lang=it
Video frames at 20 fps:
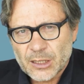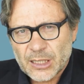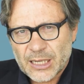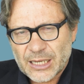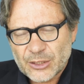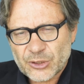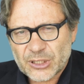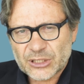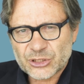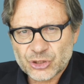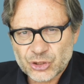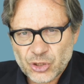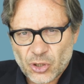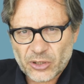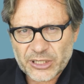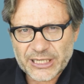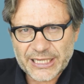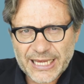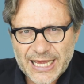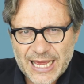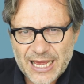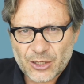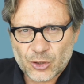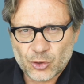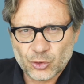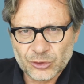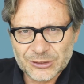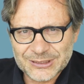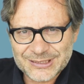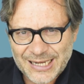Allora, ciò che ha
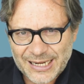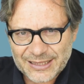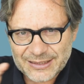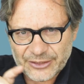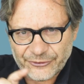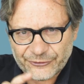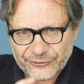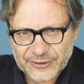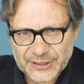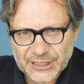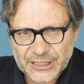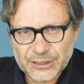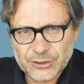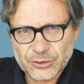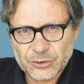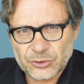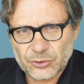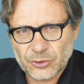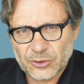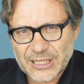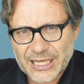contraddistinto